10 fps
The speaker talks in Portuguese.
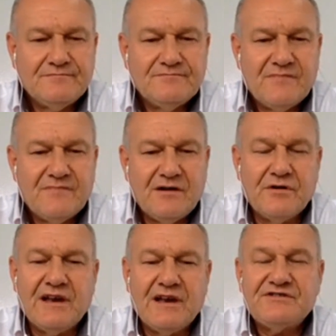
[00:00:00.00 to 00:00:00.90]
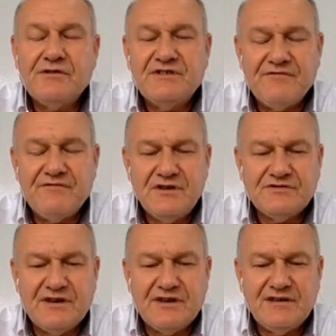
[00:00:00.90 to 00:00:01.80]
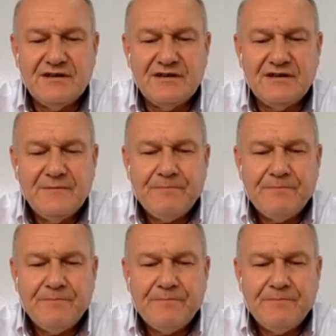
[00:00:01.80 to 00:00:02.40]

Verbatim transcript: Sim. Com relação aos navios aí,